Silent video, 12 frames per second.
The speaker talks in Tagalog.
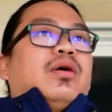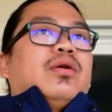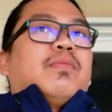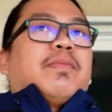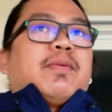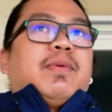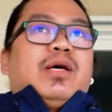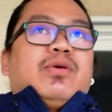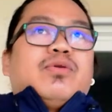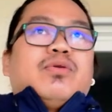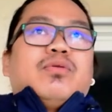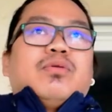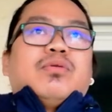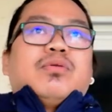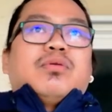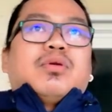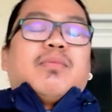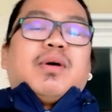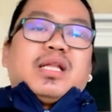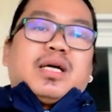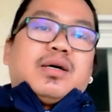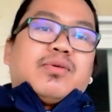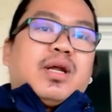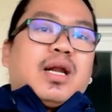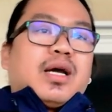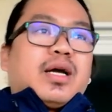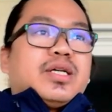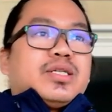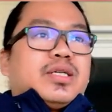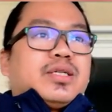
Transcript: Nung pagbalik ko, nabalitaan ko na lang guys,